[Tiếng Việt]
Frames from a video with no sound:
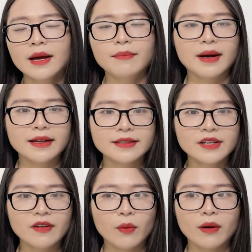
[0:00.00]
mà rơi
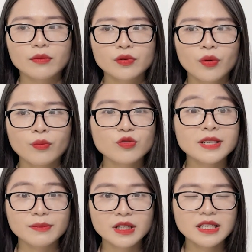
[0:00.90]
vào khoảng độ
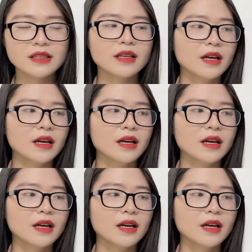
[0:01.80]
100.000,